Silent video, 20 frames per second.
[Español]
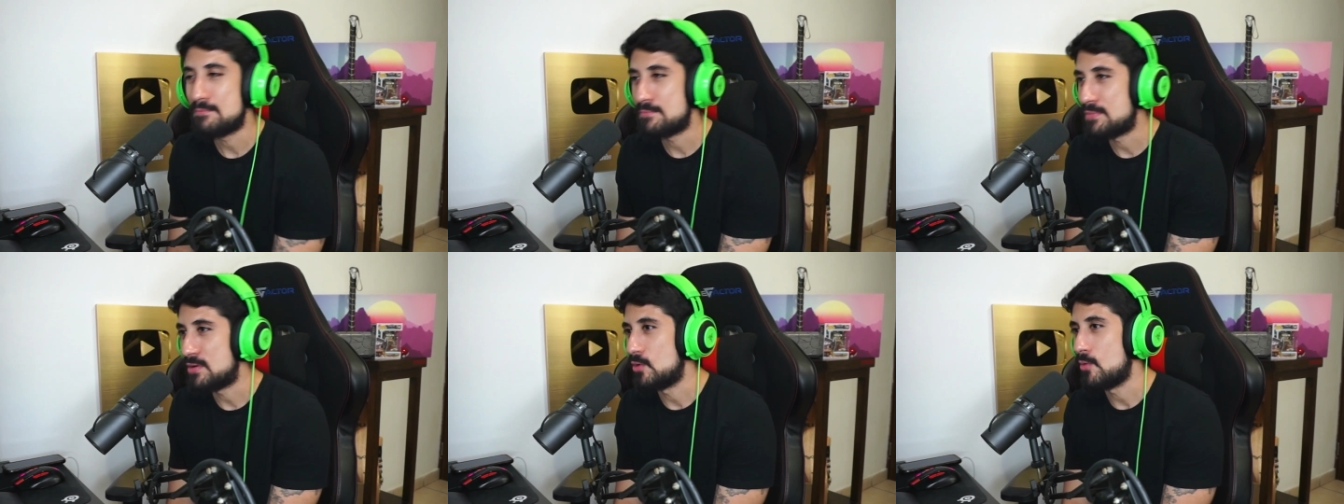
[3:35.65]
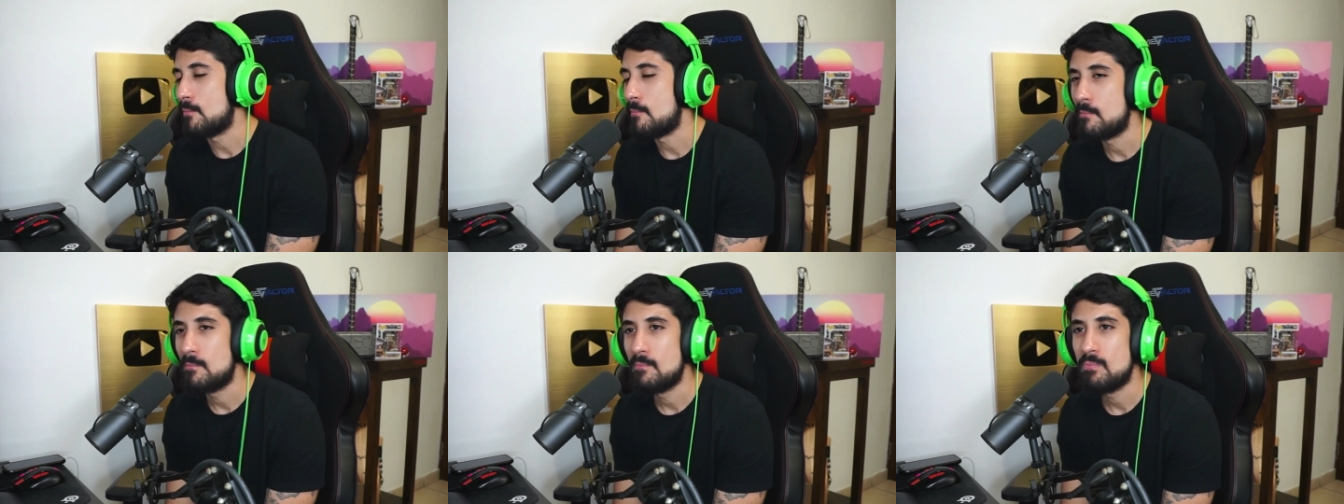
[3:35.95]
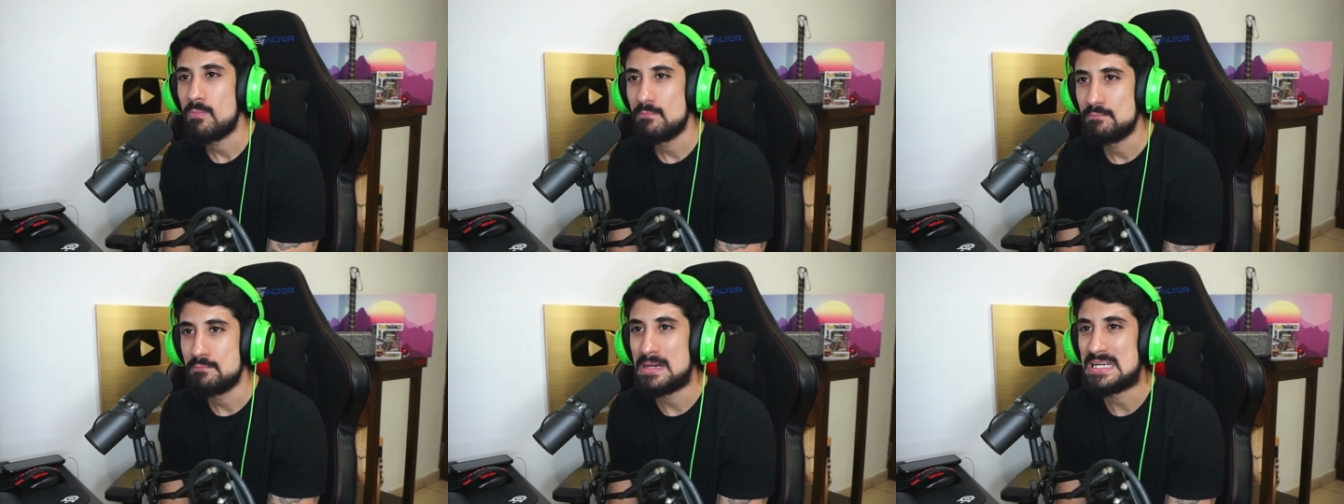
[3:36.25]
pero
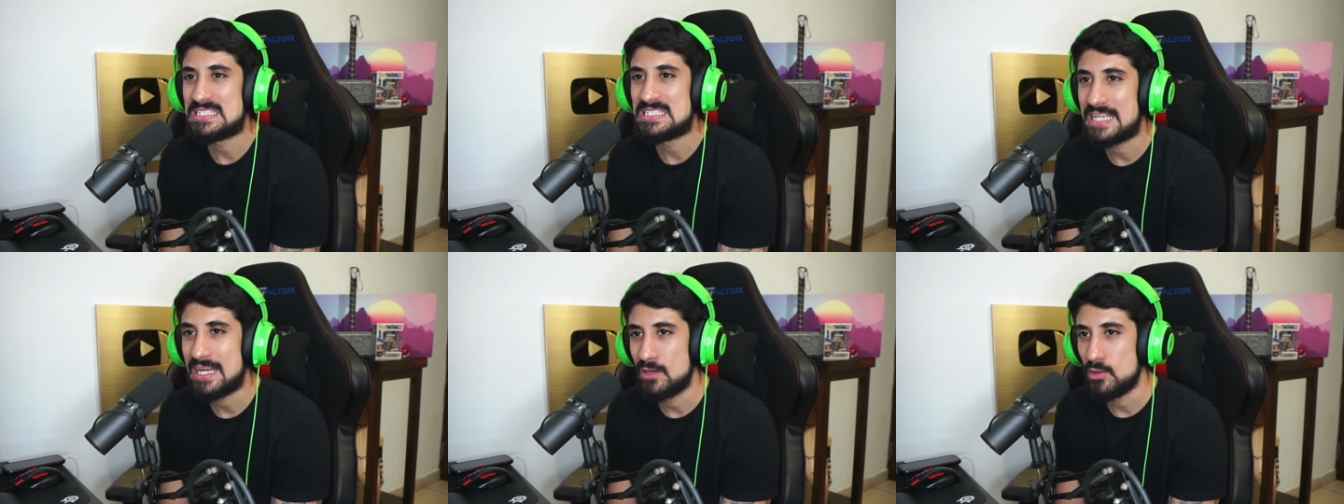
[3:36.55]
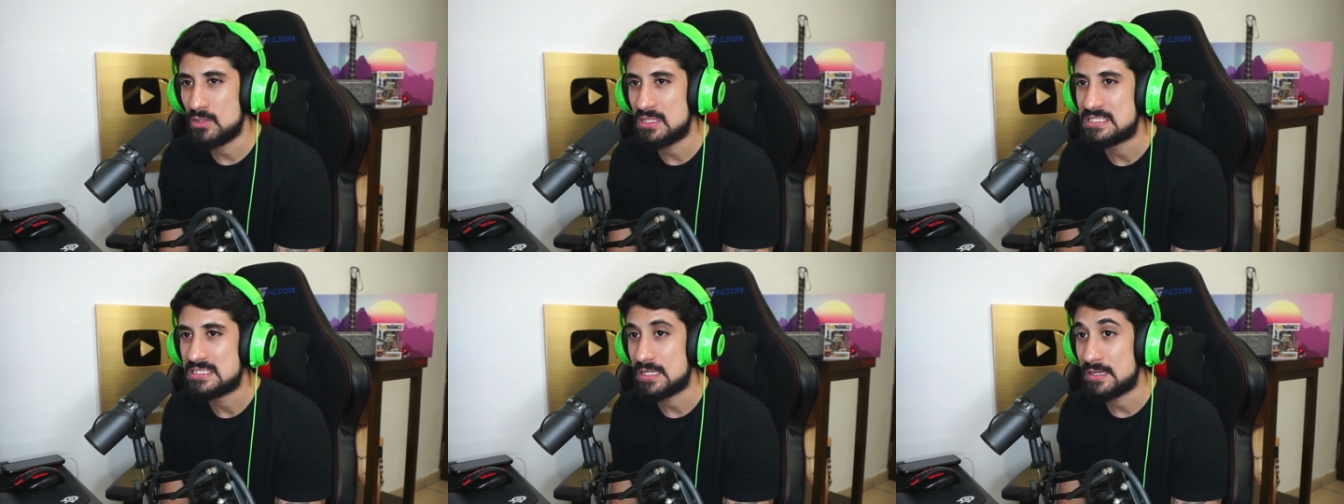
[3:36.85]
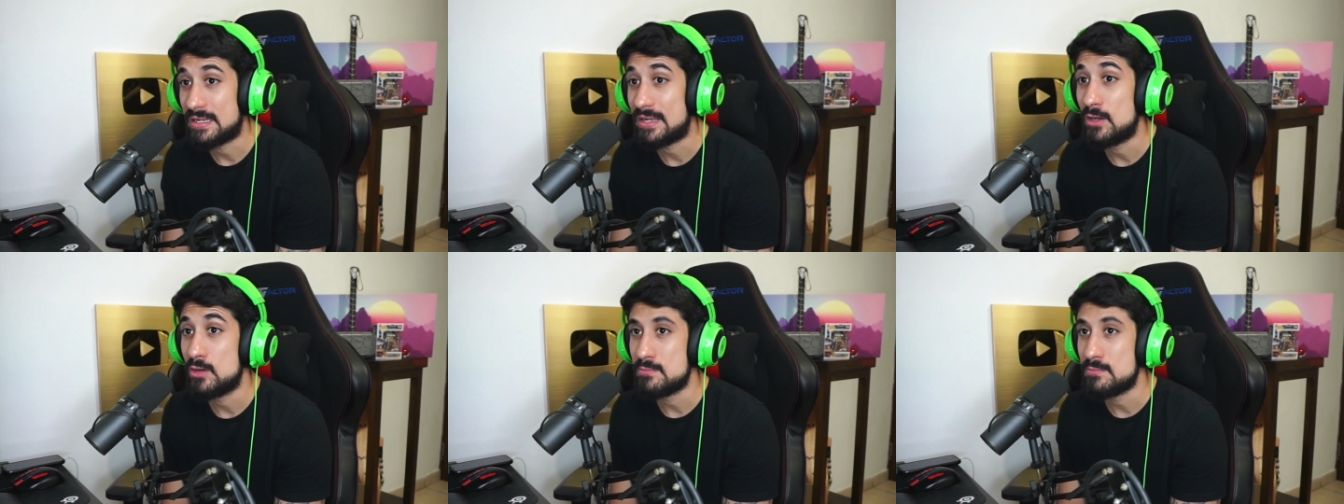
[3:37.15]
máscalo, dicen,
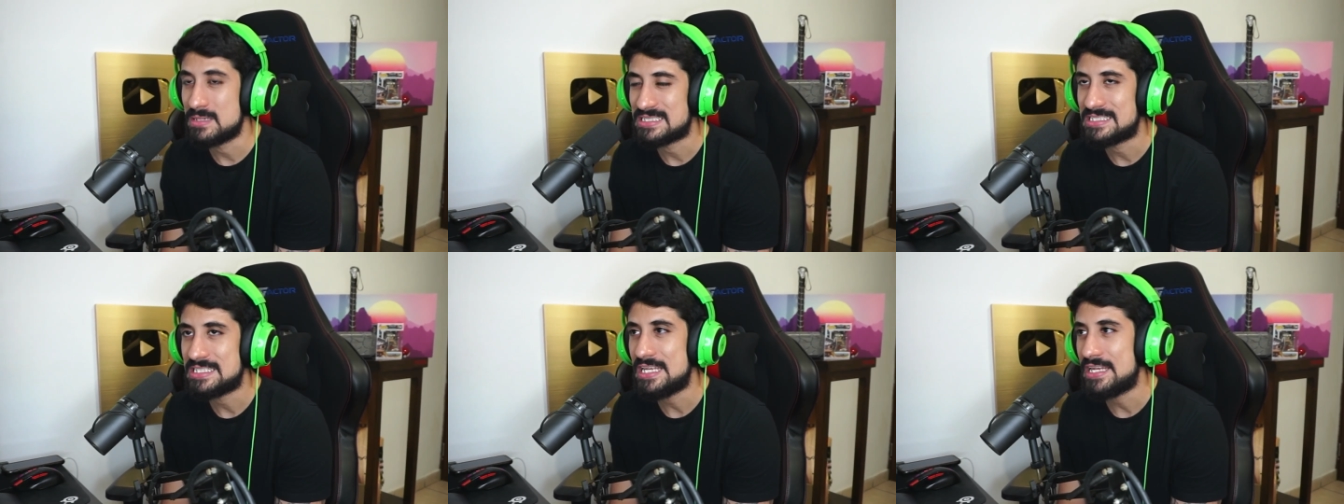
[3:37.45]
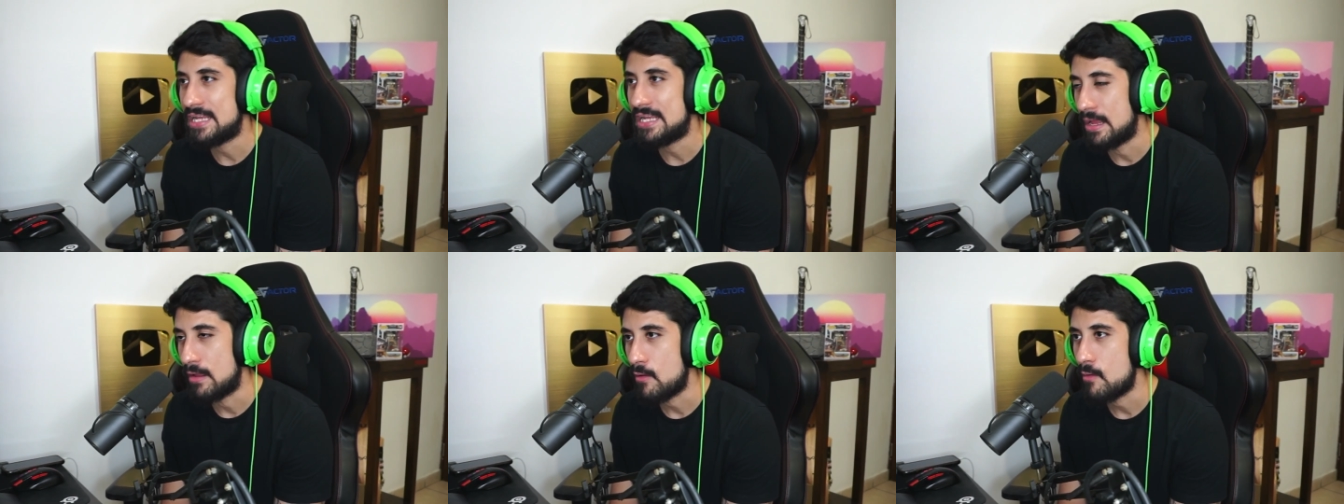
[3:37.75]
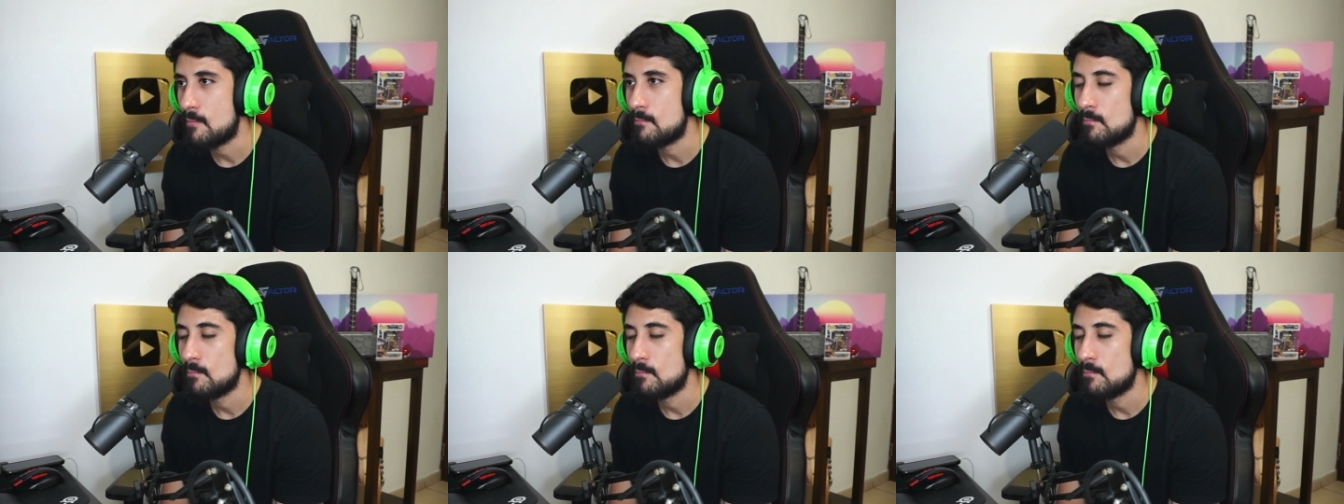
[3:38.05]
que lo mastique.